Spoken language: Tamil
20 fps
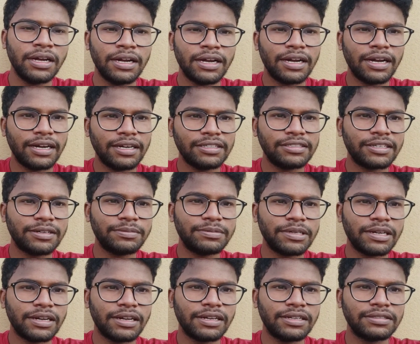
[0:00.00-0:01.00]
நான்
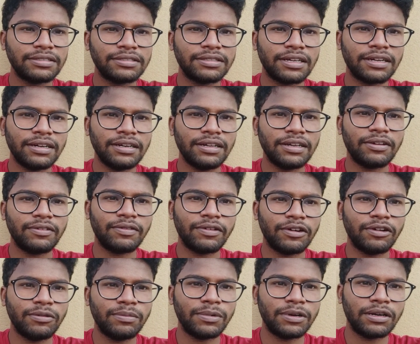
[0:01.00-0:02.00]
டிஸ்கிரிப்ஷனில் லிங்க் தரேன் நீங்கள்
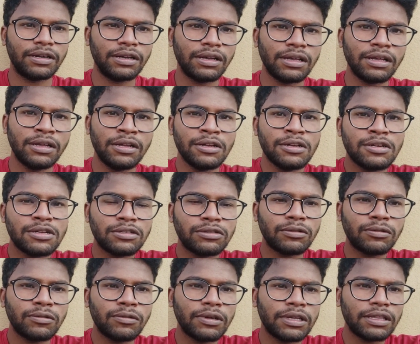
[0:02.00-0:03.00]
ஃபாலோ பண்ணுங்கள் ஸோ
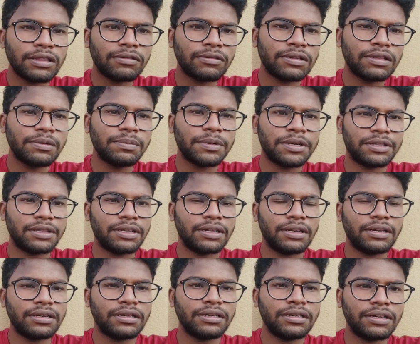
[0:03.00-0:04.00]
நேற்று வந்து
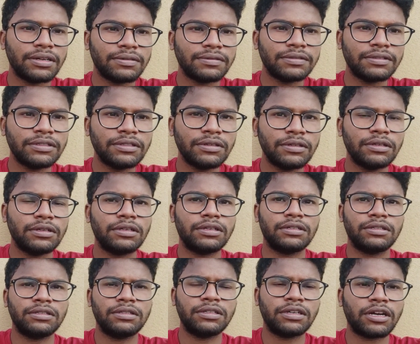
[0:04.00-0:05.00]
பார்த்திங்களான்னா நான் வந்து
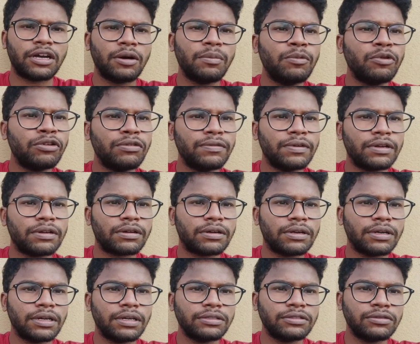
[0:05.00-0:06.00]
இந்த கபோர்ட்
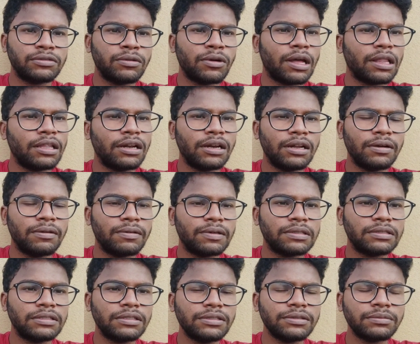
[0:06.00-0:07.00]
ஒர்க்கு ஸோ அதெல்லாம்
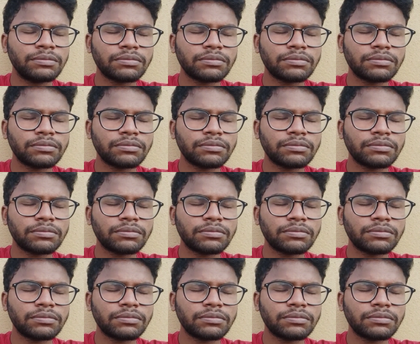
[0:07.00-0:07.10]
வந்து